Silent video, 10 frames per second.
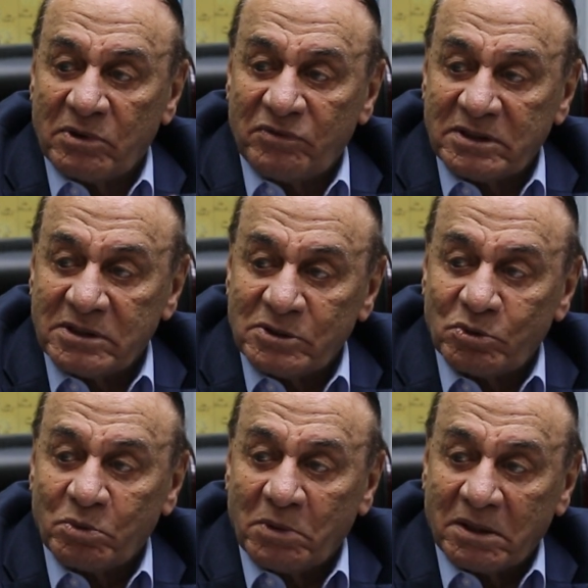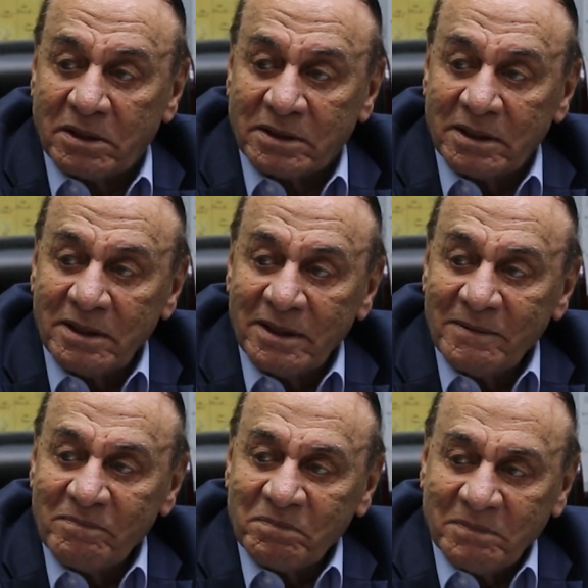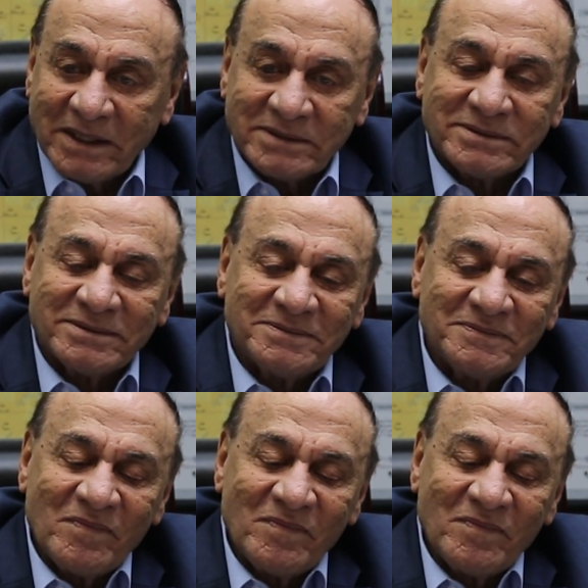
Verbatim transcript: ما فات نزلته مرات بس